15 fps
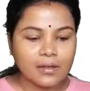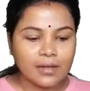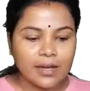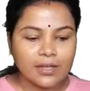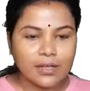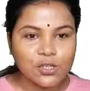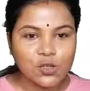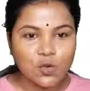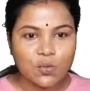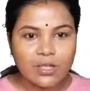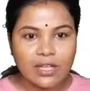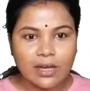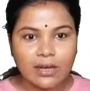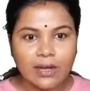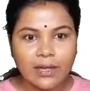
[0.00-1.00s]
একটা ছবি
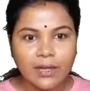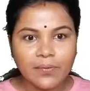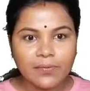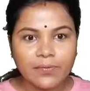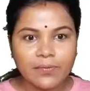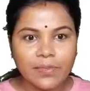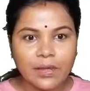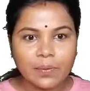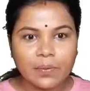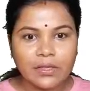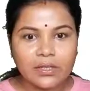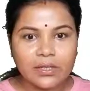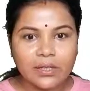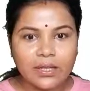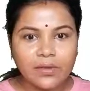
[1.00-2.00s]
দেখাই
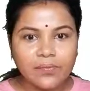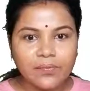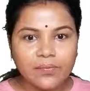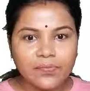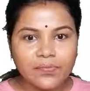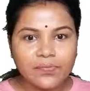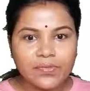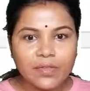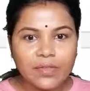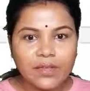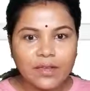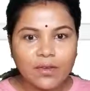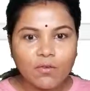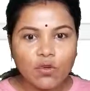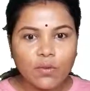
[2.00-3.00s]
আপনাদেরকে
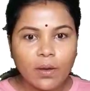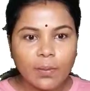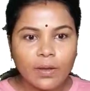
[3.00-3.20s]
ওইভাবেই